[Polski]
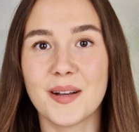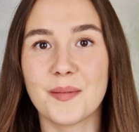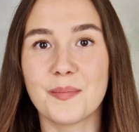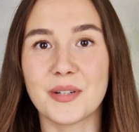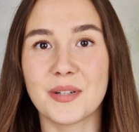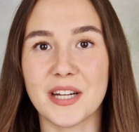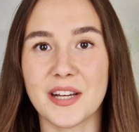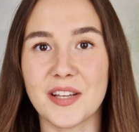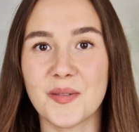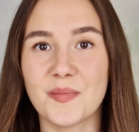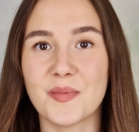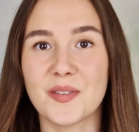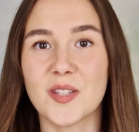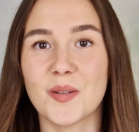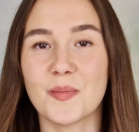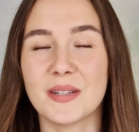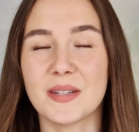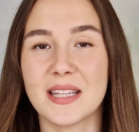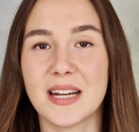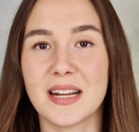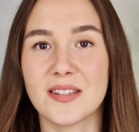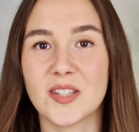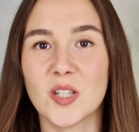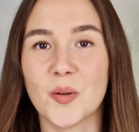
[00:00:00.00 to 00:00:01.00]
Przejdźmy
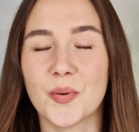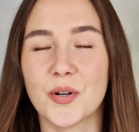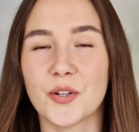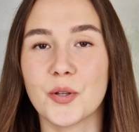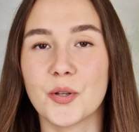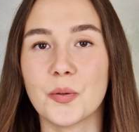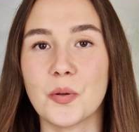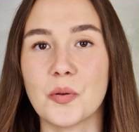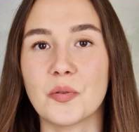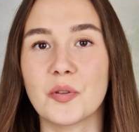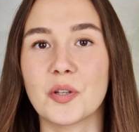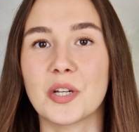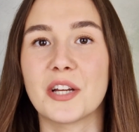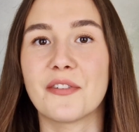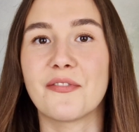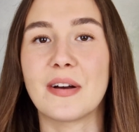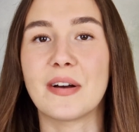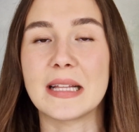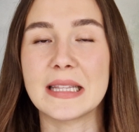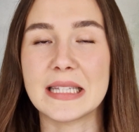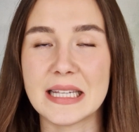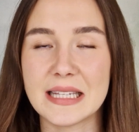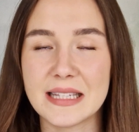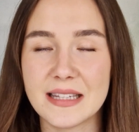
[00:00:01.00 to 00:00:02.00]
sobie teraz do produktu, który
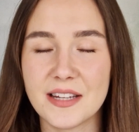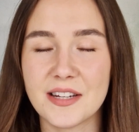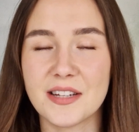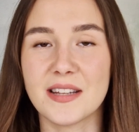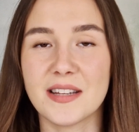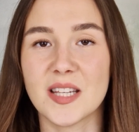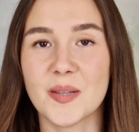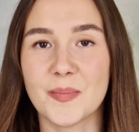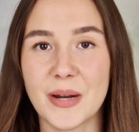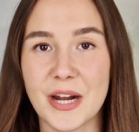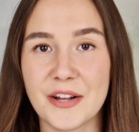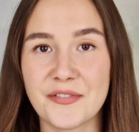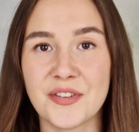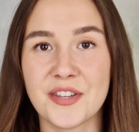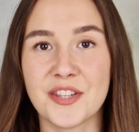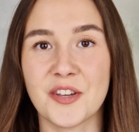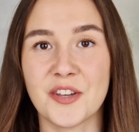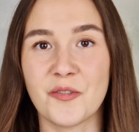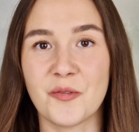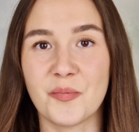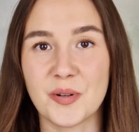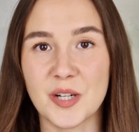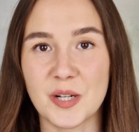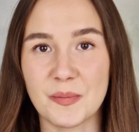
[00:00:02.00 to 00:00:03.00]
fantastycznie sprawdzi
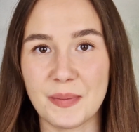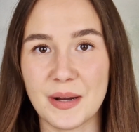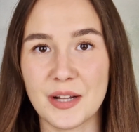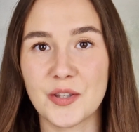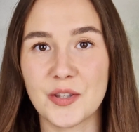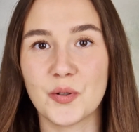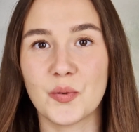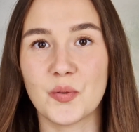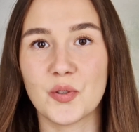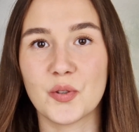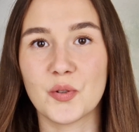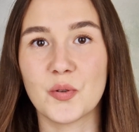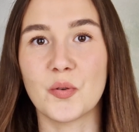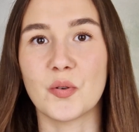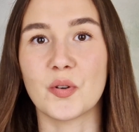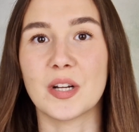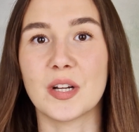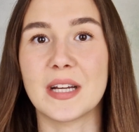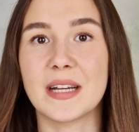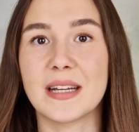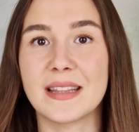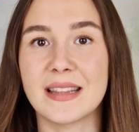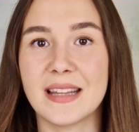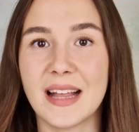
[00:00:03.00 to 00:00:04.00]
się w przypadku
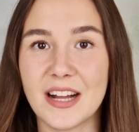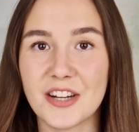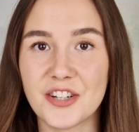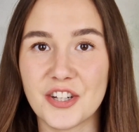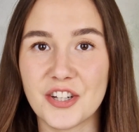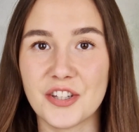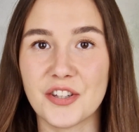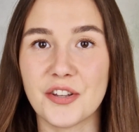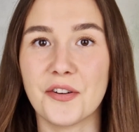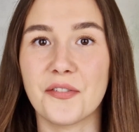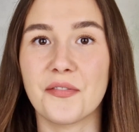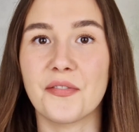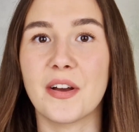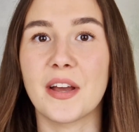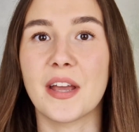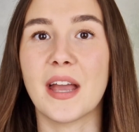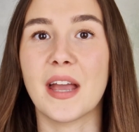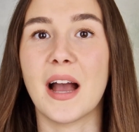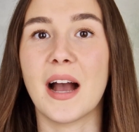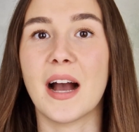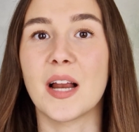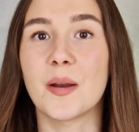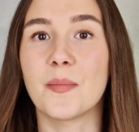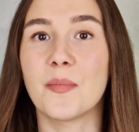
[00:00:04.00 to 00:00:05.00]
skóry
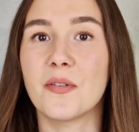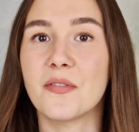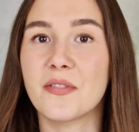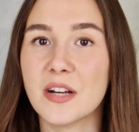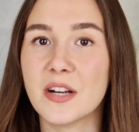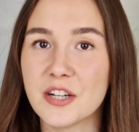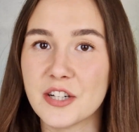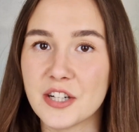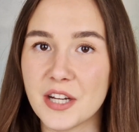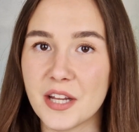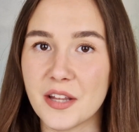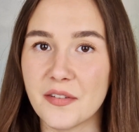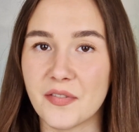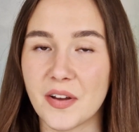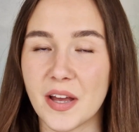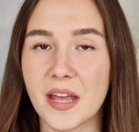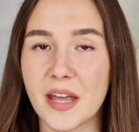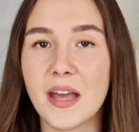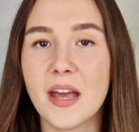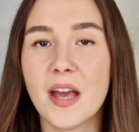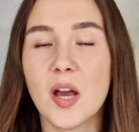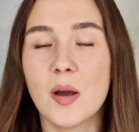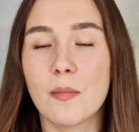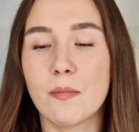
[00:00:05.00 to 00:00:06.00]
naczyniowej albo wrażliwej.